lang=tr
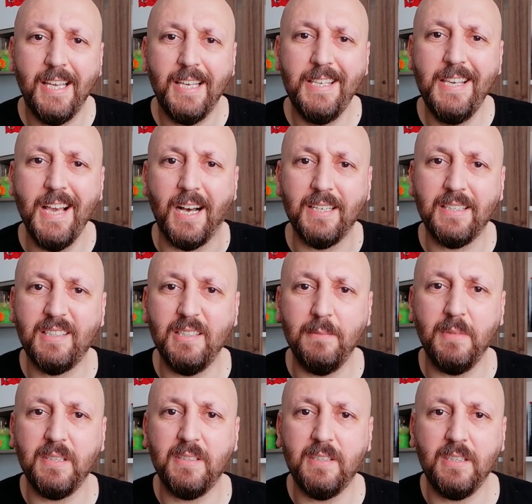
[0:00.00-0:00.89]

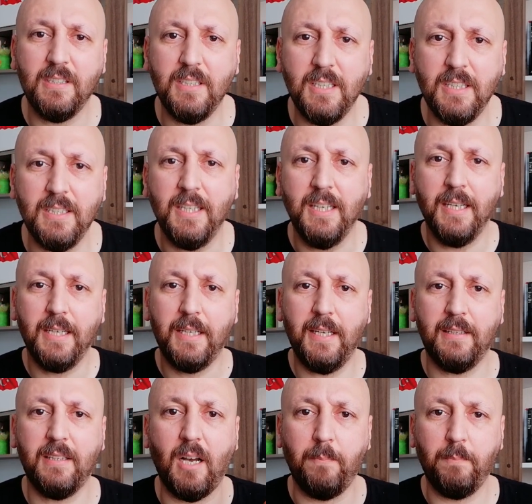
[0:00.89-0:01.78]
yansımasının
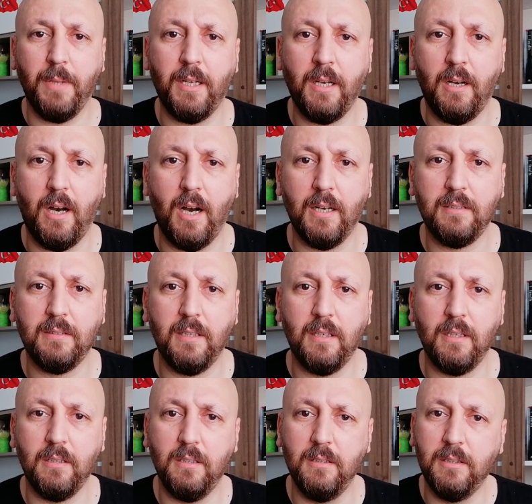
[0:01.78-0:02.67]
kitaplara
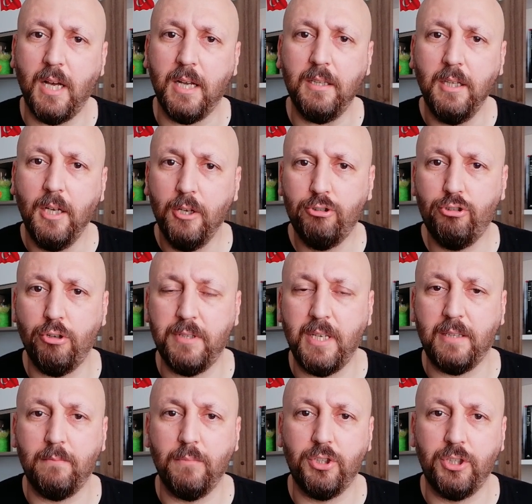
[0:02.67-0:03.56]
aktarıldığından söz
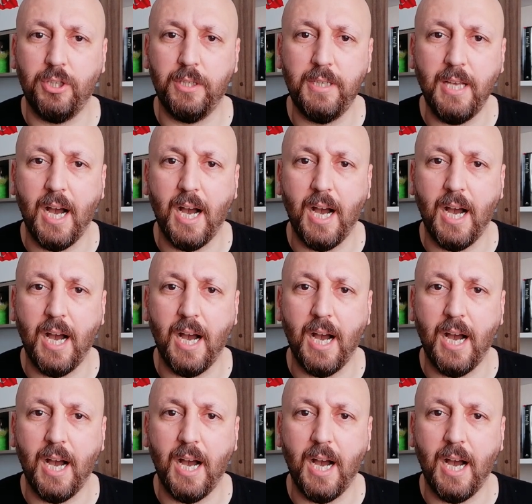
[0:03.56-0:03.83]
etmiştir.